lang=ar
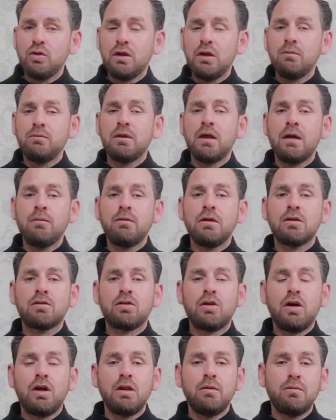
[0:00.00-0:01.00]
بن أبي
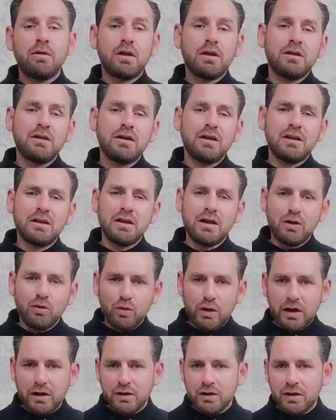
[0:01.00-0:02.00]
طالب رضي
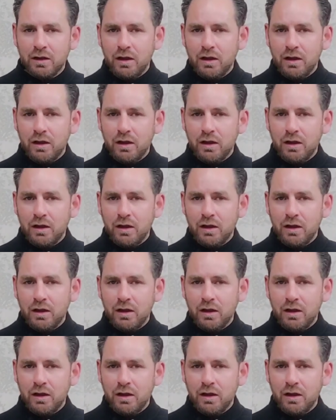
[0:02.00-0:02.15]
الله عنه